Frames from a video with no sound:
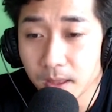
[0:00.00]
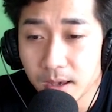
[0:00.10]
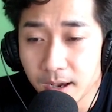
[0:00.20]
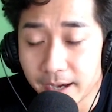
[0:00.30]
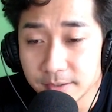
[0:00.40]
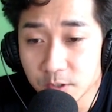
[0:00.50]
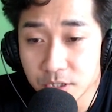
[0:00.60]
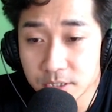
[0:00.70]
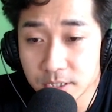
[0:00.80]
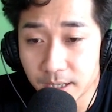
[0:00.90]
Cô ta
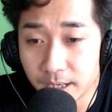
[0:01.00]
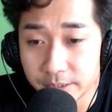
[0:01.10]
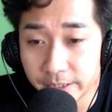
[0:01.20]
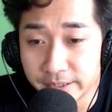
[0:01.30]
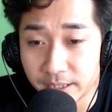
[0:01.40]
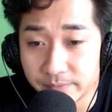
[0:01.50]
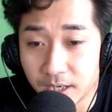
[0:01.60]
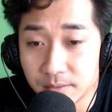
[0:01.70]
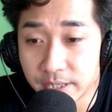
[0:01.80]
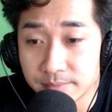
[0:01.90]
giữ nguyên tư thế cầu nguyện,
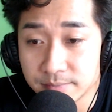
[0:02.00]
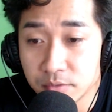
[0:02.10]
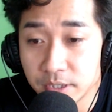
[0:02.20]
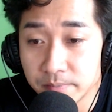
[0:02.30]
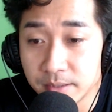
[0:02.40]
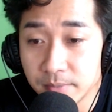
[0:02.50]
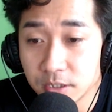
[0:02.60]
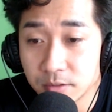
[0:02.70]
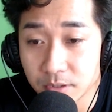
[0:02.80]
không ngừng nói: